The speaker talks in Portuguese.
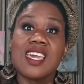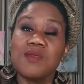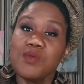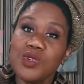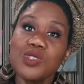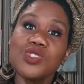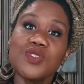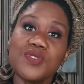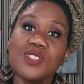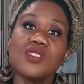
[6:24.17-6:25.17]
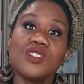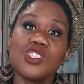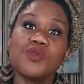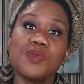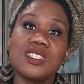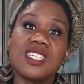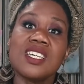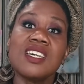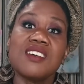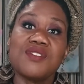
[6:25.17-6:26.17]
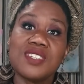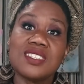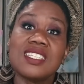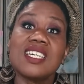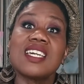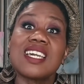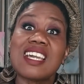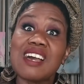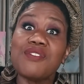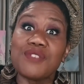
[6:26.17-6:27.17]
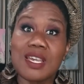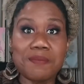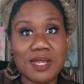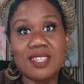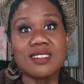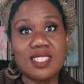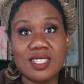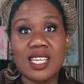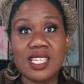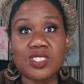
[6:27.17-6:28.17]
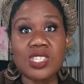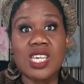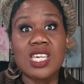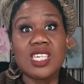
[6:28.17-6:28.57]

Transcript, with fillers: é muito difícil a gente poder vender café pela internet.